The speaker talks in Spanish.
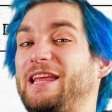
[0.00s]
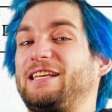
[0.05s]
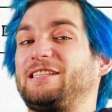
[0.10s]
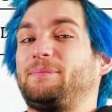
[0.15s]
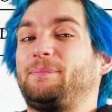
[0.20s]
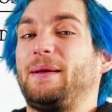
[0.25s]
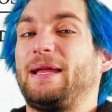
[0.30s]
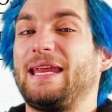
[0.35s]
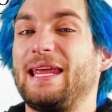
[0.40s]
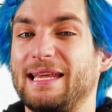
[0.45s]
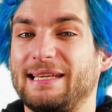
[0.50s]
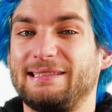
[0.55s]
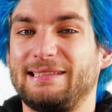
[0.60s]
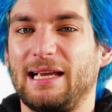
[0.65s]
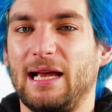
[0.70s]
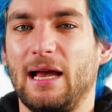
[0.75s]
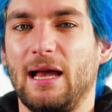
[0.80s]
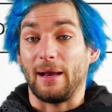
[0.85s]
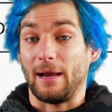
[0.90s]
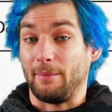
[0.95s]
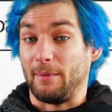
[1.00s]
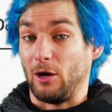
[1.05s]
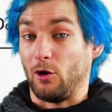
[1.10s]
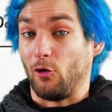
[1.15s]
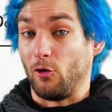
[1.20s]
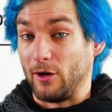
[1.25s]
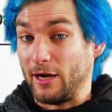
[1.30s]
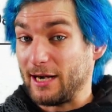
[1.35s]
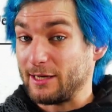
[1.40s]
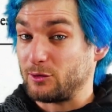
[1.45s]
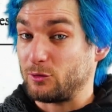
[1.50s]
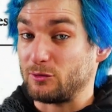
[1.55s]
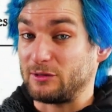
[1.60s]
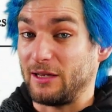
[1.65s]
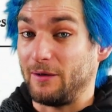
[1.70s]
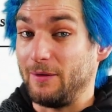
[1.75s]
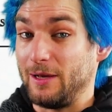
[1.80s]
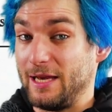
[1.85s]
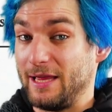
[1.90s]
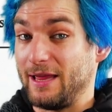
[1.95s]
de experiencia para mejorar tus
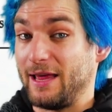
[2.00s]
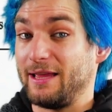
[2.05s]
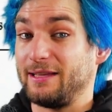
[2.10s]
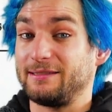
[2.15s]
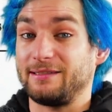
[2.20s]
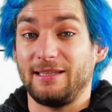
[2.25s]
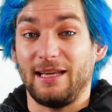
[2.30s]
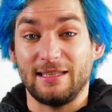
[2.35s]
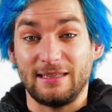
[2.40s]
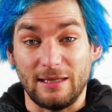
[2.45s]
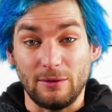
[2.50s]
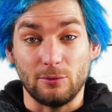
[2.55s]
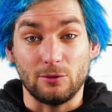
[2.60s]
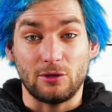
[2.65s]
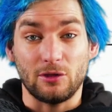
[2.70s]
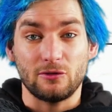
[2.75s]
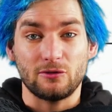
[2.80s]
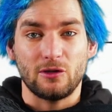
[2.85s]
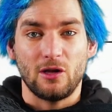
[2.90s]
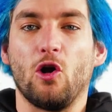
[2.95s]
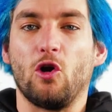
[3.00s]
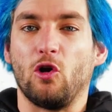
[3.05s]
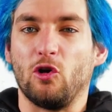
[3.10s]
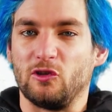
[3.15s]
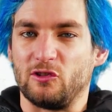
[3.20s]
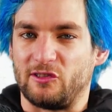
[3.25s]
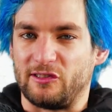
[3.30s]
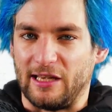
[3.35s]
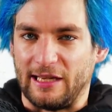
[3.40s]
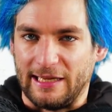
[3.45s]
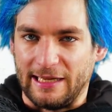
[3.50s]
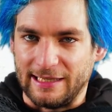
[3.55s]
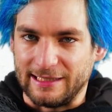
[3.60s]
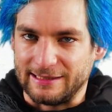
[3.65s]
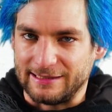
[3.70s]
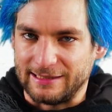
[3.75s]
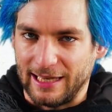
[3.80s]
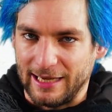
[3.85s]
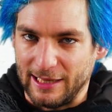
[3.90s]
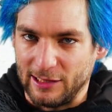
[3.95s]
habilidades y atributos, conseguir
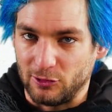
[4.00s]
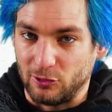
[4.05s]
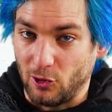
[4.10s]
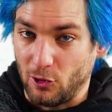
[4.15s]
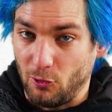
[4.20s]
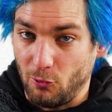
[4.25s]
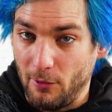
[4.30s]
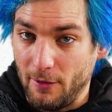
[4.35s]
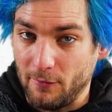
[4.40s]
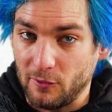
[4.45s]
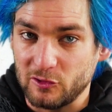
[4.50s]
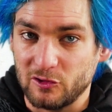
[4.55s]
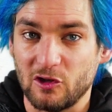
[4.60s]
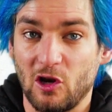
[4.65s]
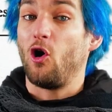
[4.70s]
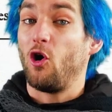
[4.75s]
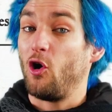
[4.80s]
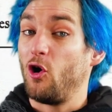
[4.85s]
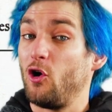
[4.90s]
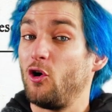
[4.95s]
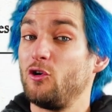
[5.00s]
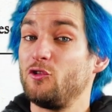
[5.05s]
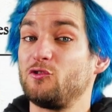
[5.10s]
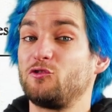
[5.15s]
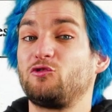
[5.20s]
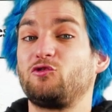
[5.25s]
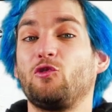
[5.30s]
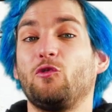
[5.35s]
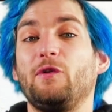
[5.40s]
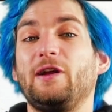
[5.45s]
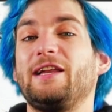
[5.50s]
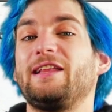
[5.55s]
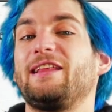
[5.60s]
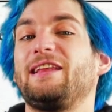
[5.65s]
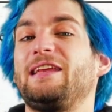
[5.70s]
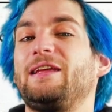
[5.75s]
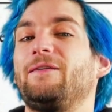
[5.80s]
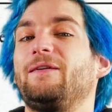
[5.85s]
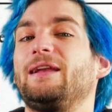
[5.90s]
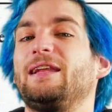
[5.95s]
talentos nuevos o subir de
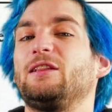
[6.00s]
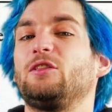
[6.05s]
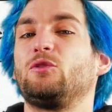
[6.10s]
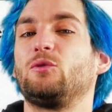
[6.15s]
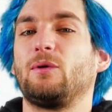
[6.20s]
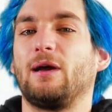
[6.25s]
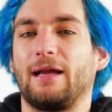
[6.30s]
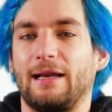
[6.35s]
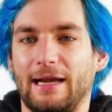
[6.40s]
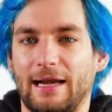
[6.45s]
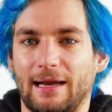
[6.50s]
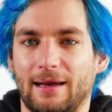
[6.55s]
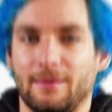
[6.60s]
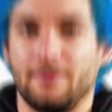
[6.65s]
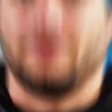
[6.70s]
nivel en tu carrera.